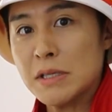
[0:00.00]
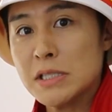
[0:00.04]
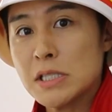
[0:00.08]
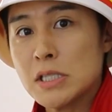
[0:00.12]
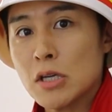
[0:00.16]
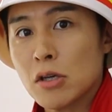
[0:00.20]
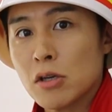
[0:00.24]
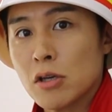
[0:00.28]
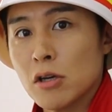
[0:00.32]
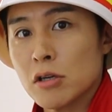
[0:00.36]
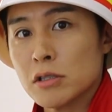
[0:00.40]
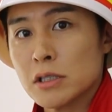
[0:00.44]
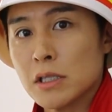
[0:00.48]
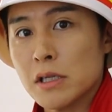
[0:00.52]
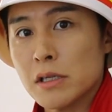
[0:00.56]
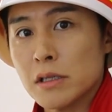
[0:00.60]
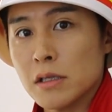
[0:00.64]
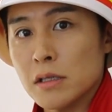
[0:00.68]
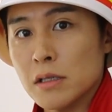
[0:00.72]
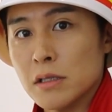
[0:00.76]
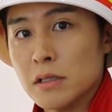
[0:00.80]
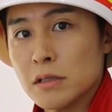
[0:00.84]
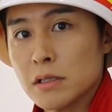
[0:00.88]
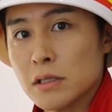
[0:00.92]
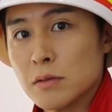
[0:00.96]

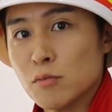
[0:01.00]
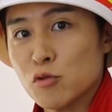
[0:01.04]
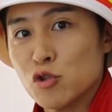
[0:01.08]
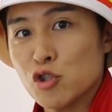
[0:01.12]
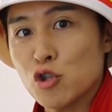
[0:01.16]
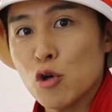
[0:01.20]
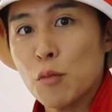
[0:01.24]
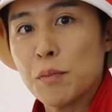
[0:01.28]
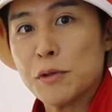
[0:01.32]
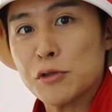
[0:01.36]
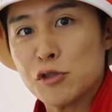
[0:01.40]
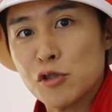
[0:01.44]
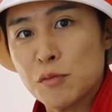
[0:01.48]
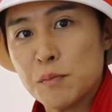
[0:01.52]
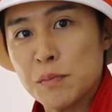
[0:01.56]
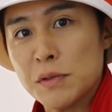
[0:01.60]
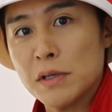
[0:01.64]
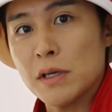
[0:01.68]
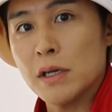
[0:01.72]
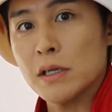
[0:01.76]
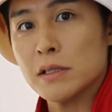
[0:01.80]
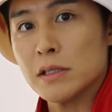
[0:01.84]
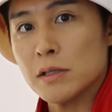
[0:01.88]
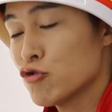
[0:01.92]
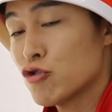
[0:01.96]
민정경찰들 지금 GOP,
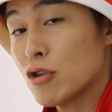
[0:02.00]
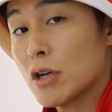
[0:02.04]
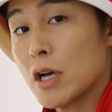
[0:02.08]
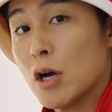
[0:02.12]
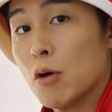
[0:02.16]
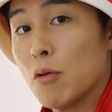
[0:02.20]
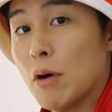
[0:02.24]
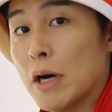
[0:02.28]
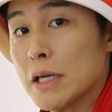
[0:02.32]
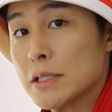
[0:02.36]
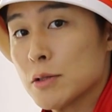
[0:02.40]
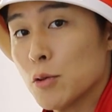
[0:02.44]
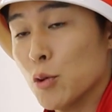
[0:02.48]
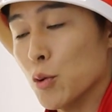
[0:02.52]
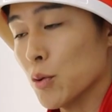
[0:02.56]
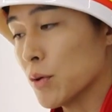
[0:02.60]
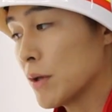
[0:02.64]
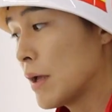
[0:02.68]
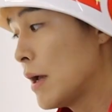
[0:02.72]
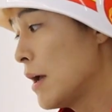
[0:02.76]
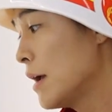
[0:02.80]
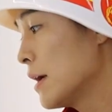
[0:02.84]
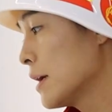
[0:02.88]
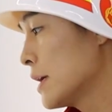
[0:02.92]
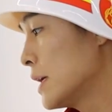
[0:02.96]
GP가 이제 수색하고 하는 곳
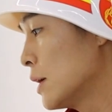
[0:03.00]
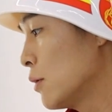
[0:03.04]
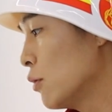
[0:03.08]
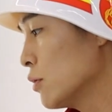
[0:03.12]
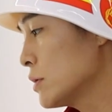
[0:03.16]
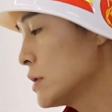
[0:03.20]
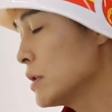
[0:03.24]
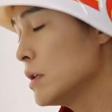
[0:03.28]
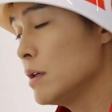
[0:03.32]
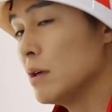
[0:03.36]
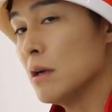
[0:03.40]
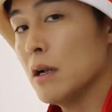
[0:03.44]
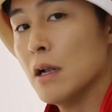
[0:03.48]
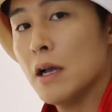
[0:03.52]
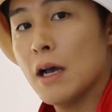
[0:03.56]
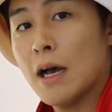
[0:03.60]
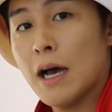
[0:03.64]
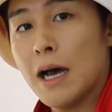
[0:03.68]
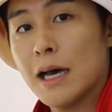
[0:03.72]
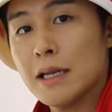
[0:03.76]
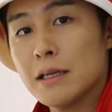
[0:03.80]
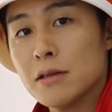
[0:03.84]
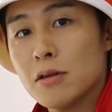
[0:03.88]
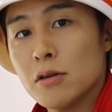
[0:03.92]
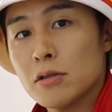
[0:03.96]
그곳을
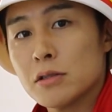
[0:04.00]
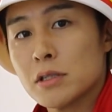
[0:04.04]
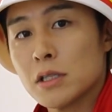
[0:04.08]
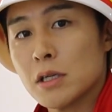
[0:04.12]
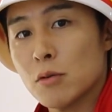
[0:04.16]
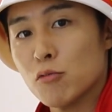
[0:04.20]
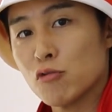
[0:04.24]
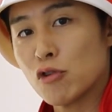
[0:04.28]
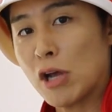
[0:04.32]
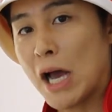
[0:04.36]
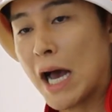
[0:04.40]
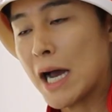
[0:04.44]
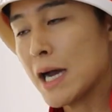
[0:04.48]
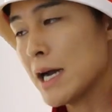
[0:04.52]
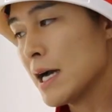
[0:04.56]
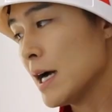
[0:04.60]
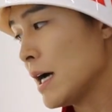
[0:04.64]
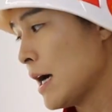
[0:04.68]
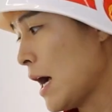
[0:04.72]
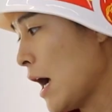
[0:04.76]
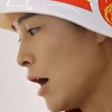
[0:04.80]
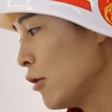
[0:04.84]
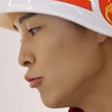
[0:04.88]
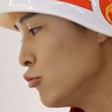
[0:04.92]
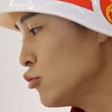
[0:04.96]
하는 것처럼 우리 한강
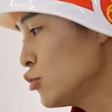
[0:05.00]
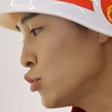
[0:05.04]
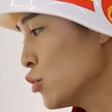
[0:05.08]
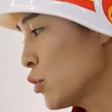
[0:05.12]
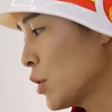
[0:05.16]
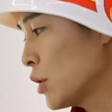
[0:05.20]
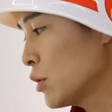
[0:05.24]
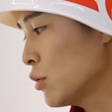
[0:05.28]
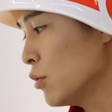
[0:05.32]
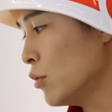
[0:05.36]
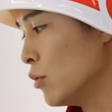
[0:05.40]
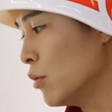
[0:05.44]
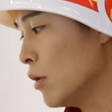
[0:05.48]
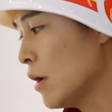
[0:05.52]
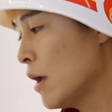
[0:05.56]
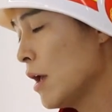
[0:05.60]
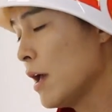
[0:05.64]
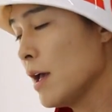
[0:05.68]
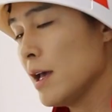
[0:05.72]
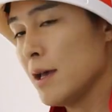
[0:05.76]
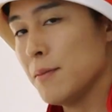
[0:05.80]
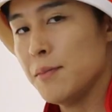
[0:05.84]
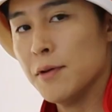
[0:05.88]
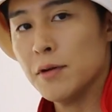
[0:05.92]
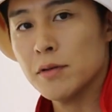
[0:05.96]
하구 쪽에도
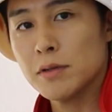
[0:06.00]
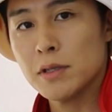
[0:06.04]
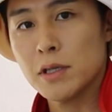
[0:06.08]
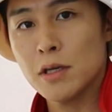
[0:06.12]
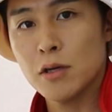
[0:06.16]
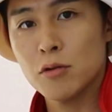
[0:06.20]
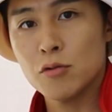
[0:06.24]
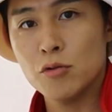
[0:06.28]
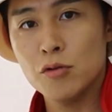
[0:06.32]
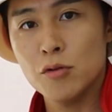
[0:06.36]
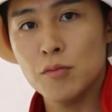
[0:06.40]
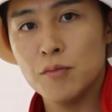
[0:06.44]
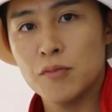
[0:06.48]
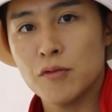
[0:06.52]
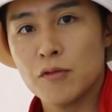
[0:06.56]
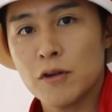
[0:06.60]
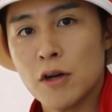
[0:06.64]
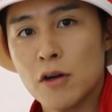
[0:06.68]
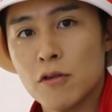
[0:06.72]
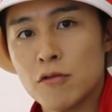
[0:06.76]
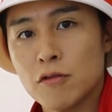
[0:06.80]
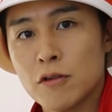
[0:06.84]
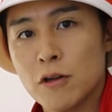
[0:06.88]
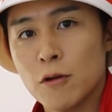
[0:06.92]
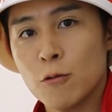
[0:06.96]
해병대하고
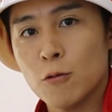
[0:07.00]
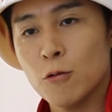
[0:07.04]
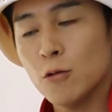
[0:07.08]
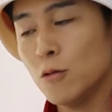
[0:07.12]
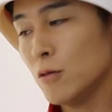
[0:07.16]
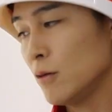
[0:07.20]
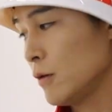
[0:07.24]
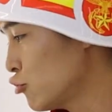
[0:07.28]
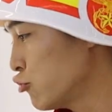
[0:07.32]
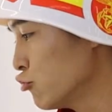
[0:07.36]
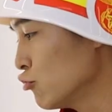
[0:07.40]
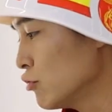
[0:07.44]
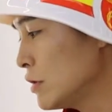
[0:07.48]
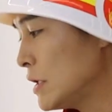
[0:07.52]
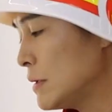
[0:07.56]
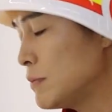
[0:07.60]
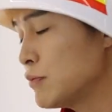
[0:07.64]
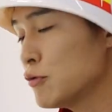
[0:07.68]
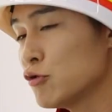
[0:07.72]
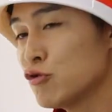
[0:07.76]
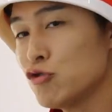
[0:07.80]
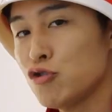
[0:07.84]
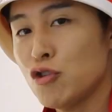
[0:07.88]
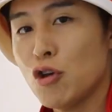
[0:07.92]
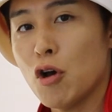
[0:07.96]
북한군하고
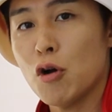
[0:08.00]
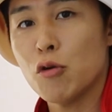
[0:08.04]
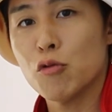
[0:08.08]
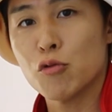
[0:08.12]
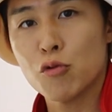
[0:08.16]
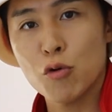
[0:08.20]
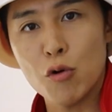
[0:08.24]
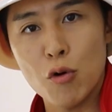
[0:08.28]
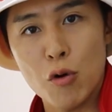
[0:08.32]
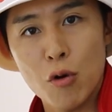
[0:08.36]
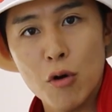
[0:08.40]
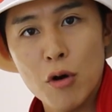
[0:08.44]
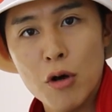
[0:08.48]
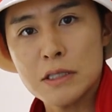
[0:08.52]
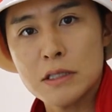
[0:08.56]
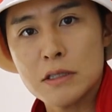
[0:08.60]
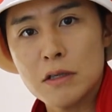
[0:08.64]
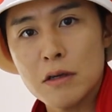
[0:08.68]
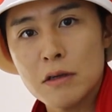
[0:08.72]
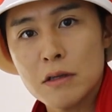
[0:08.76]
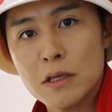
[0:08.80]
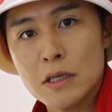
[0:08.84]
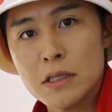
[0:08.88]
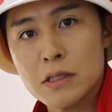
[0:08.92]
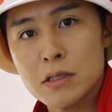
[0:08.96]
중립수역으로
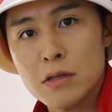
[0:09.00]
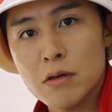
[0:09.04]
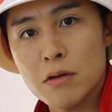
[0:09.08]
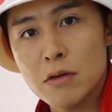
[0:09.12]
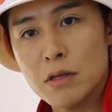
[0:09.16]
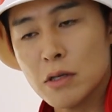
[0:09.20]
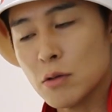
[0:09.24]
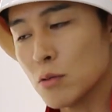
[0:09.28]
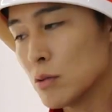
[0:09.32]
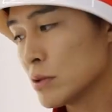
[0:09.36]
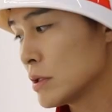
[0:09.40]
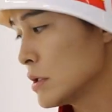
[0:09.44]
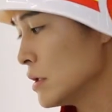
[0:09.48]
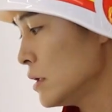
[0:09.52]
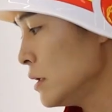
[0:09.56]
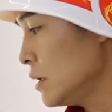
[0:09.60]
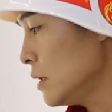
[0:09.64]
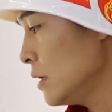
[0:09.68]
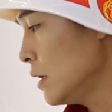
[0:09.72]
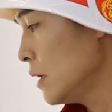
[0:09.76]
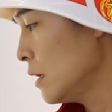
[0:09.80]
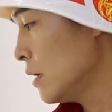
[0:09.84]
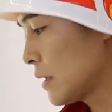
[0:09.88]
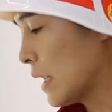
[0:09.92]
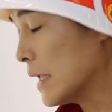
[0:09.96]
지정을 해서 이곳을
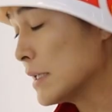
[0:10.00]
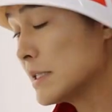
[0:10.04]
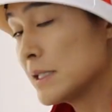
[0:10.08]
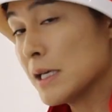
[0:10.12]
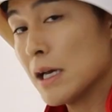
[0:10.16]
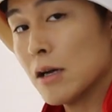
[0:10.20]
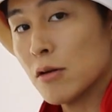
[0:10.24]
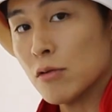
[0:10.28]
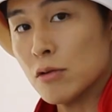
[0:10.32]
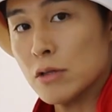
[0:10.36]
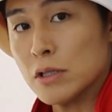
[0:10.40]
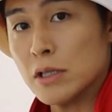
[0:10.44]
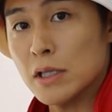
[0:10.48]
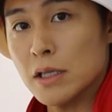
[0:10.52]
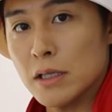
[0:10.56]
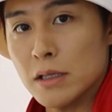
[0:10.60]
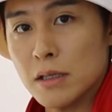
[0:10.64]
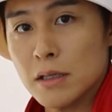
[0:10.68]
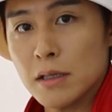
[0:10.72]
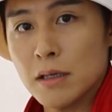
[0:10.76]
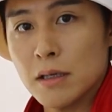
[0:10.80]
대체하고 있는